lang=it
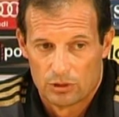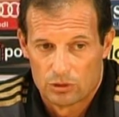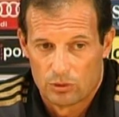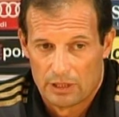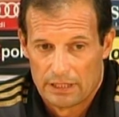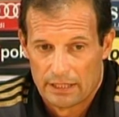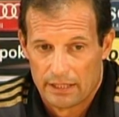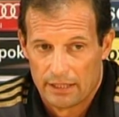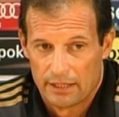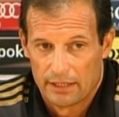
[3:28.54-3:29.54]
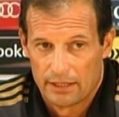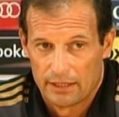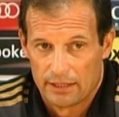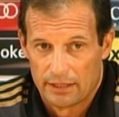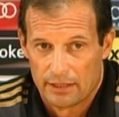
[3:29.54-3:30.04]
una squadra
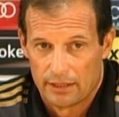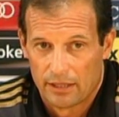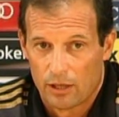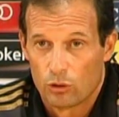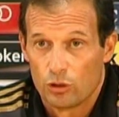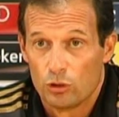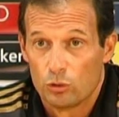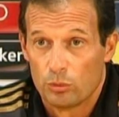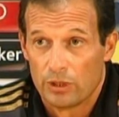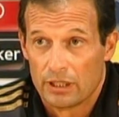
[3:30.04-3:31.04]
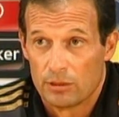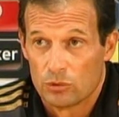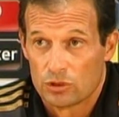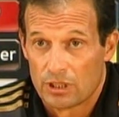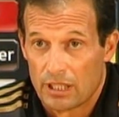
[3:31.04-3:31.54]
che, che, con i numeri ha
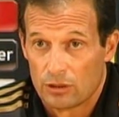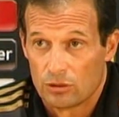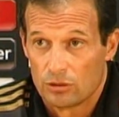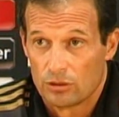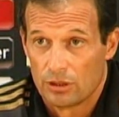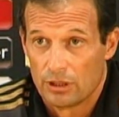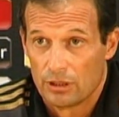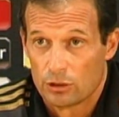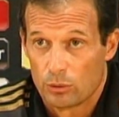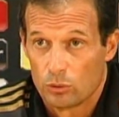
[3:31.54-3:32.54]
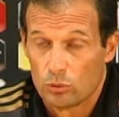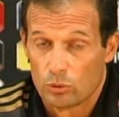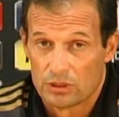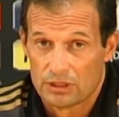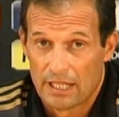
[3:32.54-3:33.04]
dimostrato, ne,
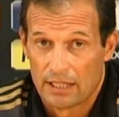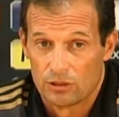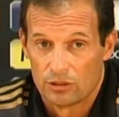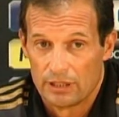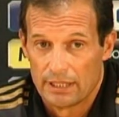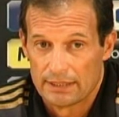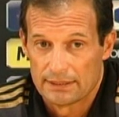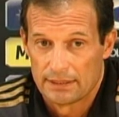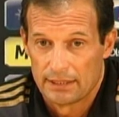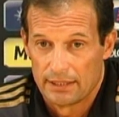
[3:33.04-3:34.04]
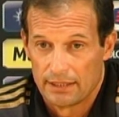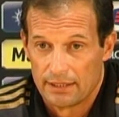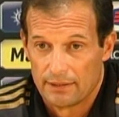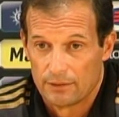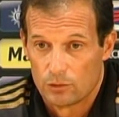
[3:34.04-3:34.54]
soprattutto quest'anno, di
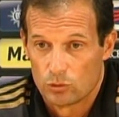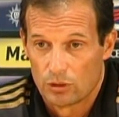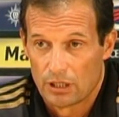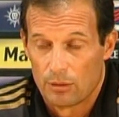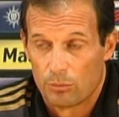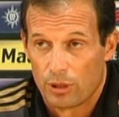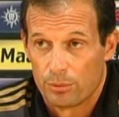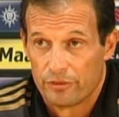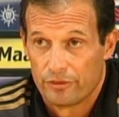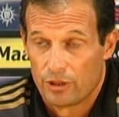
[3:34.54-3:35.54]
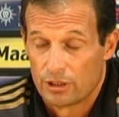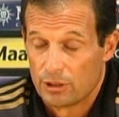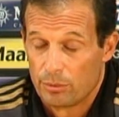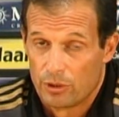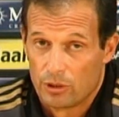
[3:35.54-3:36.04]
essere sul campo la più
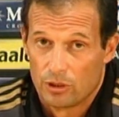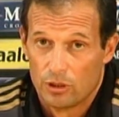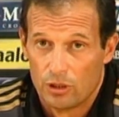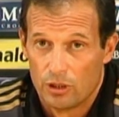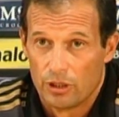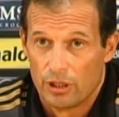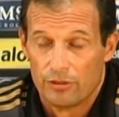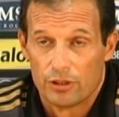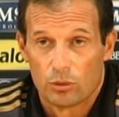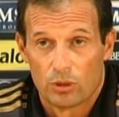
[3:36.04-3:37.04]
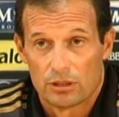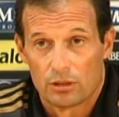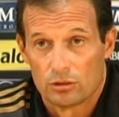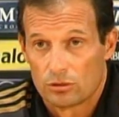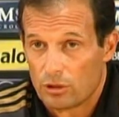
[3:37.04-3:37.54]
forte, però il
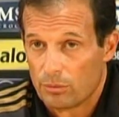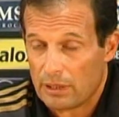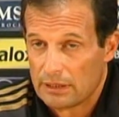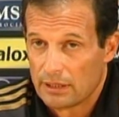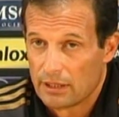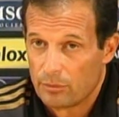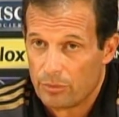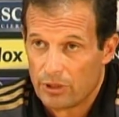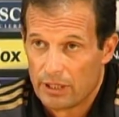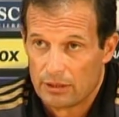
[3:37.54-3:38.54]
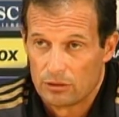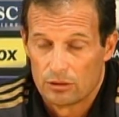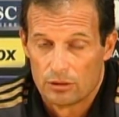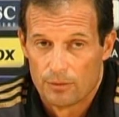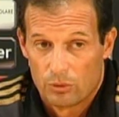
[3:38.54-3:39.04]
24 agosto riparte il
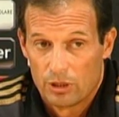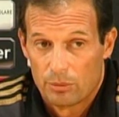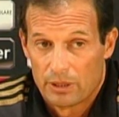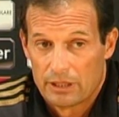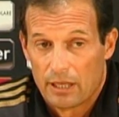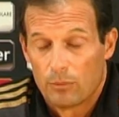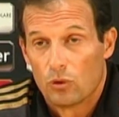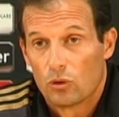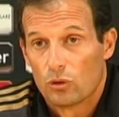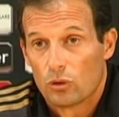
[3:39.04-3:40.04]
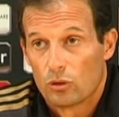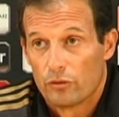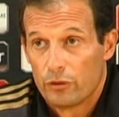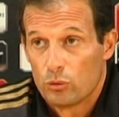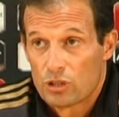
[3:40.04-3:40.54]
campionato, quindi partiamo con,
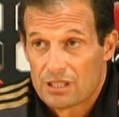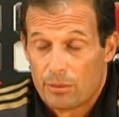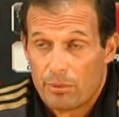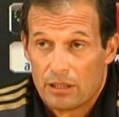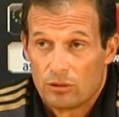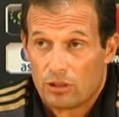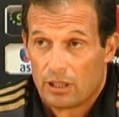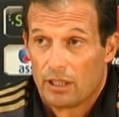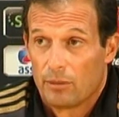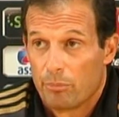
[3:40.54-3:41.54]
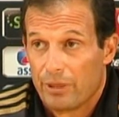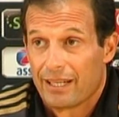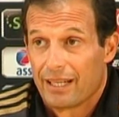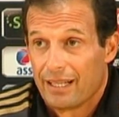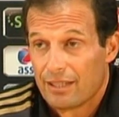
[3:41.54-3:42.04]
con fiducia sapendo che
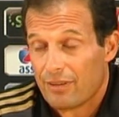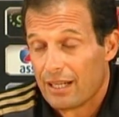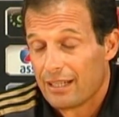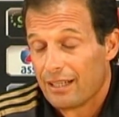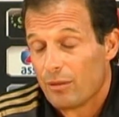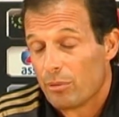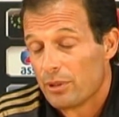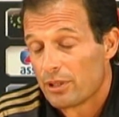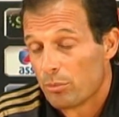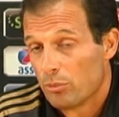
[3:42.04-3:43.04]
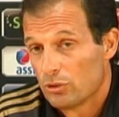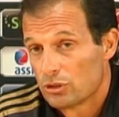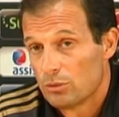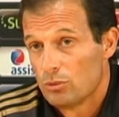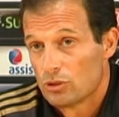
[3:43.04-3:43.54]
per arrivare nei primi tre
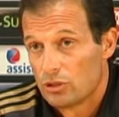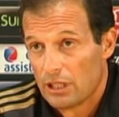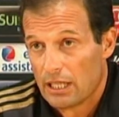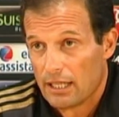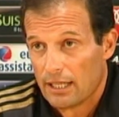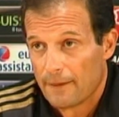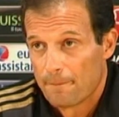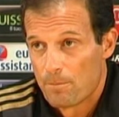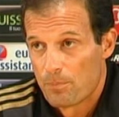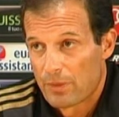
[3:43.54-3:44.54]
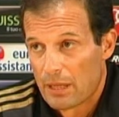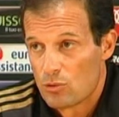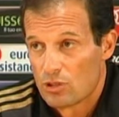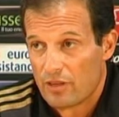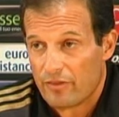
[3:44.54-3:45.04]
posti bisogna,
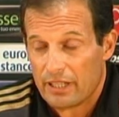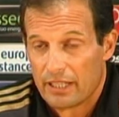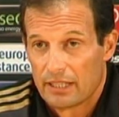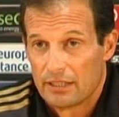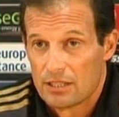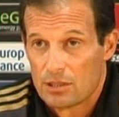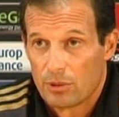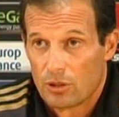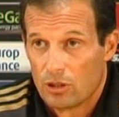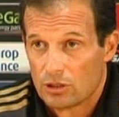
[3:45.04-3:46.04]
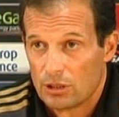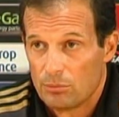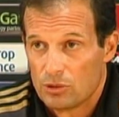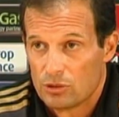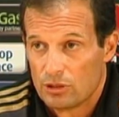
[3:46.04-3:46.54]
bisogna fare grandissime cose,
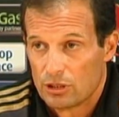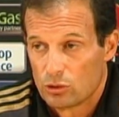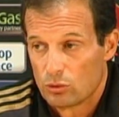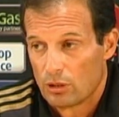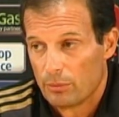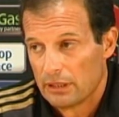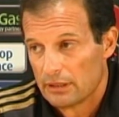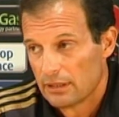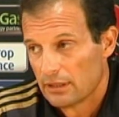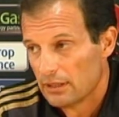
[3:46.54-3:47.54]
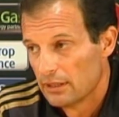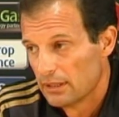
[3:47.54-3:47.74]
e bisogna sicuramente